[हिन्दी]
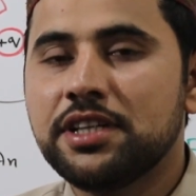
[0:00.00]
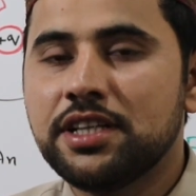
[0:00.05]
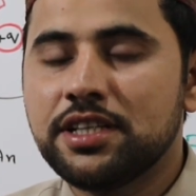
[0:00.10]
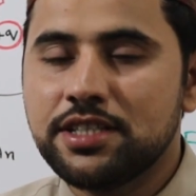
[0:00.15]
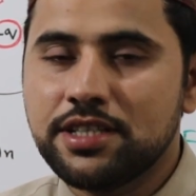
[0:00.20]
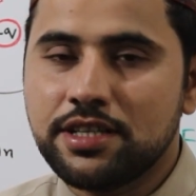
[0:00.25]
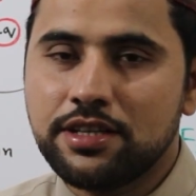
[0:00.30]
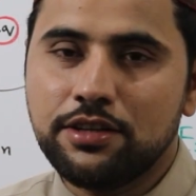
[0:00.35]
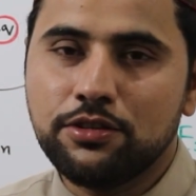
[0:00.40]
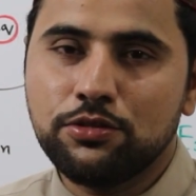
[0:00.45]
मेरे
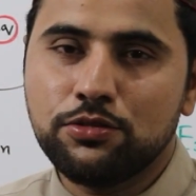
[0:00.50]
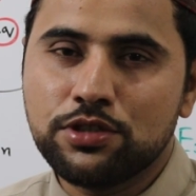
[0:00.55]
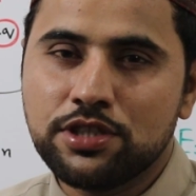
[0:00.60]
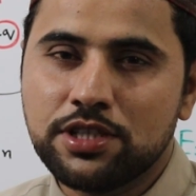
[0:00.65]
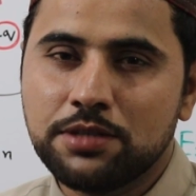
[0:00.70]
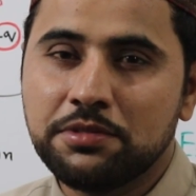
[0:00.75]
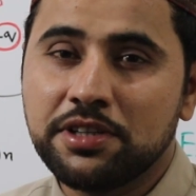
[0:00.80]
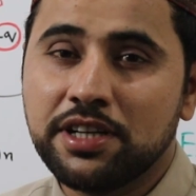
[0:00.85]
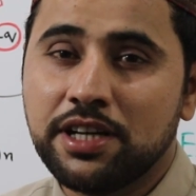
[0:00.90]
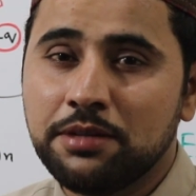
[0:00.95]
चैनल को
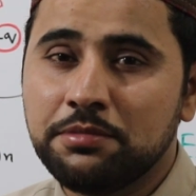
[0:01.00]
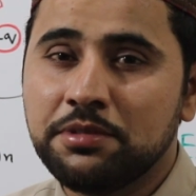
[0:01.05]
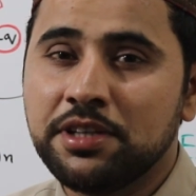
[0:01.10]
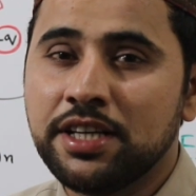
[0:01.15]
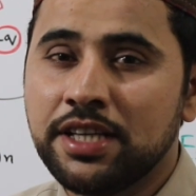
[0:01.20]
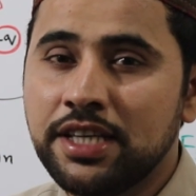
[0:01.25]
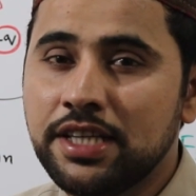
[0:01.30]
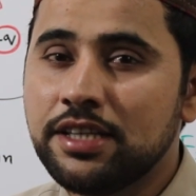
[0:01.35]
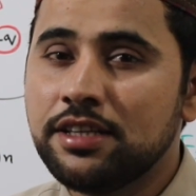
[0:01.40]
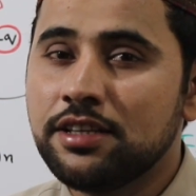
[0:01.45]
सब्सक्राइब
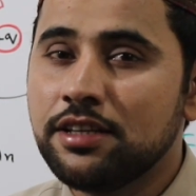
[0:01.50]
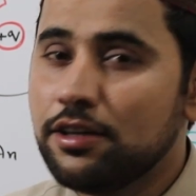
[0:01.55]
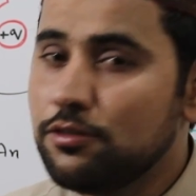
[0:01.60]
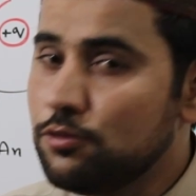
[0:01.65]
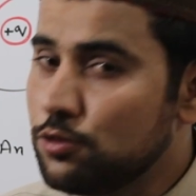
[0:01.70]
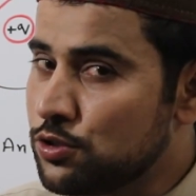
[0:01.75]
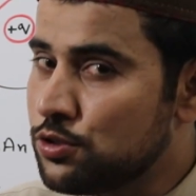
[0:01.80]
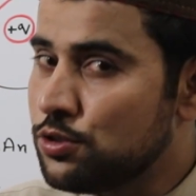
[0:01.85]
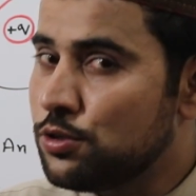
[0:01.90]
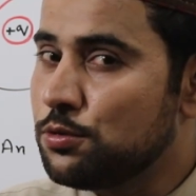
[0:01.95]
नहीं किया
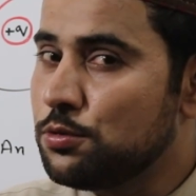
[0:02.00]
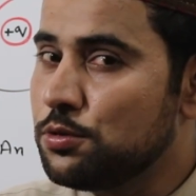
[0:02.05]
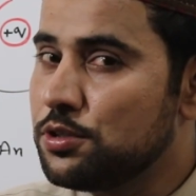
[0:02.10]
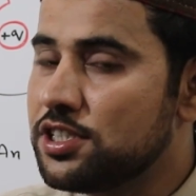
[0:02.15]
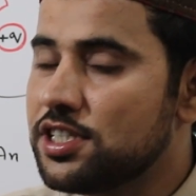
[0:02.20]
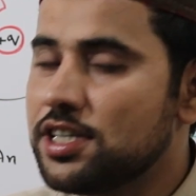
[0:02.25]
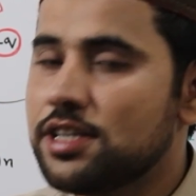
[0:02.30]
वो ज़रूर